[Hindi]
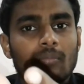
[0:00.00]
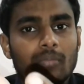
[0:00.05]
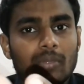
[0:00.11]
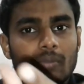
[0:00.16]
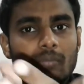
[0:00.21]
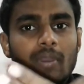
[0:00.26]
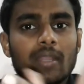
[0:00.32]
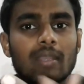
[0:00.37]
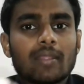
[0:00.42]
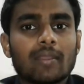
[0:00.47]

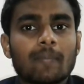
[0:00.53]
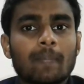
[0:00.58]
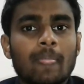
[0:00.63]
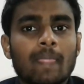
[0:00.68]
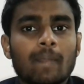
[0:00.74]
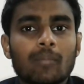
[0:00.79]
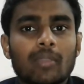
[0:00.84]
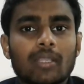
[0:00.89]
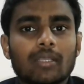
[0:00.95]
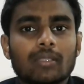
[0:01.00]
बनवा लें
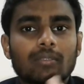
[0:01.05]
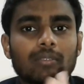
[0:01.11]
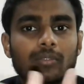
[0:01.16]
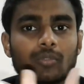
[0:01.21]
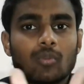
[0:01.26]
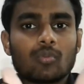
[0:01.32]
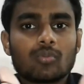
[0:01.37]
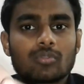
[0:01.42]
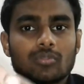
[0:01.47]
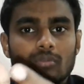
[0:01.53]
मैं कर,
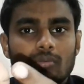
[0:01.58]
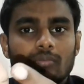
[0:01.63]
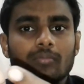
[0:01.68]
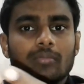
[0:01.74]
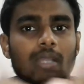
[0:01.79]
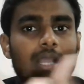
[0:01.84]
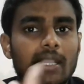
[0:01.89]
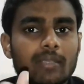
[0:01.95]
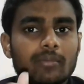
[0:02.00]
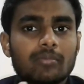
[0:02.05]
उसको
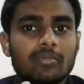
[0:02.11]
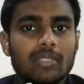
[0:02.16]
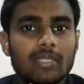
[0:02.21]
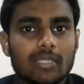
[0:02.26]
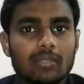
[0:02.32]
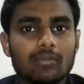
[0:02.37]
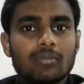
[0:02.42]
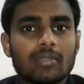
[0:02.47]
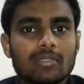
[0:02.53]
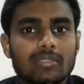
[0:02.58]
आगे भी
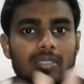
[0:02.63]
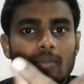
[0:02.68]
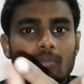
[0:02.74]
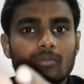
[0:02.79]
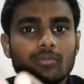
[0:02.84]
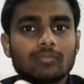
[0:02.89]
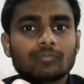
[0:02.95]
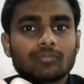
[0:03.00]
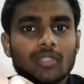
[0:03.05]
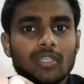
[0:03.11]
बताता हूँ कैसे
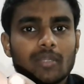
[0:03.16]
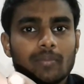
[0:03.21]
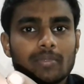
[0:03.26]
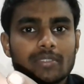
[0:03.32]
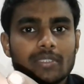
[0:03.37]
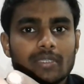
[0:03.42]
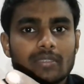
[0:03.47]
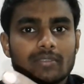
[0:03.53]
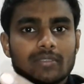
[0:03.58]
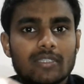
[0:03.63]
आपको ट्रिपल
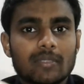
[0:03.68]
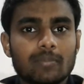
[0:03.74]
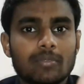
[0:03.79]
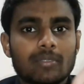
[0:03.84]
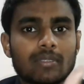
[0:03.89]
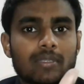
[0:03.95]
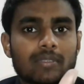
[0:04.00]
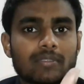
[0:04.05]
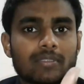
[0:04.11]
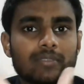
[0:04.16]
सी का
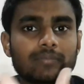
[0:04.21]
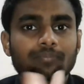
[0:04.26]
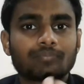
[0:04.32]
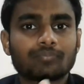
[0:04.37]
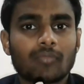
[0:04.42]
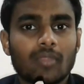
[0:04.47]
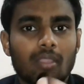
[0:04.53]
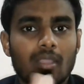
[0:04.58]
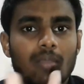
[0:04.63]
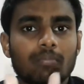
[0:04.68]
सर्टिफिकेट कैसे
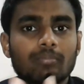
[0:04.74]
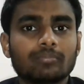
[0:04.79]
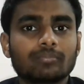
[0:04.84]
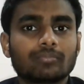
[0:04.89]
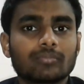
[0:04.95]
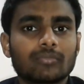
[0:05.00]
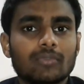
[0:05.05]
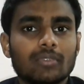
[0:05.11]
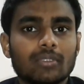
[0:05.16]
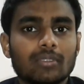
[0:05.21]
आप
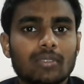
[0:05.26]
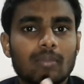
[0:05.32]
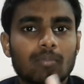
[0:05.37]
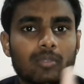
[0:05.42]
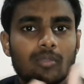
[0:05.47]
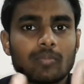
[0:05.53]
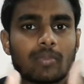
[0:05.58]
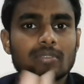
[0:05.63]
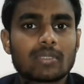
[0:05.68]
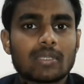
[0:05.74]

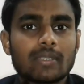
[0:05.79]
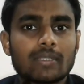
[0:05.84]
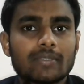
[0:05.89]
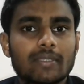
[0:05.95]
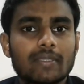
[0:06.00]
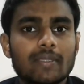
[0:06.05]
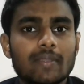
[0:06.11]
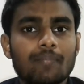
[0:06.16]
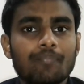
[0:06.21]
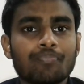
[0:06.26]
आपके पास आना
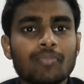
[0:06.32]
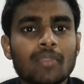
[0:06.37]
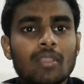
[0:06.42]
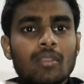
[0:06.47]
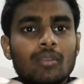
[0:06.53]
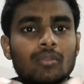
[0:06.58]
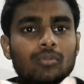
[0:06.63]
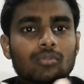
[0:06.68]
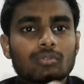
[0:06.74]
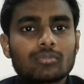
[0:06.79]
चाहिए
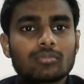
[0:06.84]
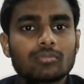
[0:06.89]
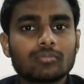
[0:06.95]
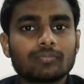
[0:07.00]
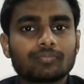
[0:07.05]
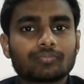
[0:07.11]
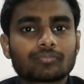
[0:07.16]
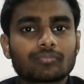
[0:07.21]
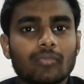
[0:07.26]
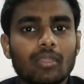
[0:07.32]
दोस्तों
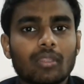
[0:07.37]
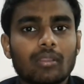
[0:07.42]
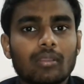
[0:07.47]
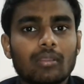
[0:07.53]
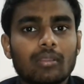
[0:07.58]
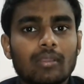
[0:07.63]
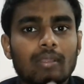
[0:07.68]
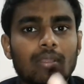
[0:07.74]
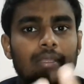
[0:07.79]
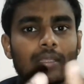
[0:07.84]

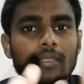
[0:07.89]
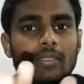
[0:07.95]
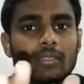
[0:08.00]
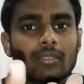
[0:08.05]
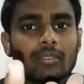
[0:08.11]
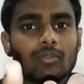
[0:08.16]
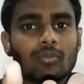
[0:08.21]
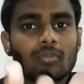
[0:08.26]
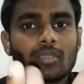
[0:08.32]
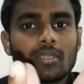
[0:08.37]

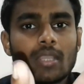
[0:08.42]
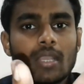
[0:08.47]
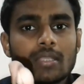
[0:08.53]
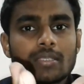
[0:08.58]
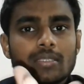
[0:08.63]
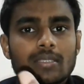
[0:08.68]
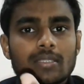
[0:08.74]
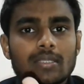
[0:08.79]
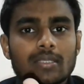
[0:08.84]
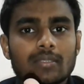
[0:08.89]
क्योंकि आज
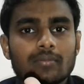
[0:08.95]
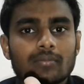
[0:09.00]
के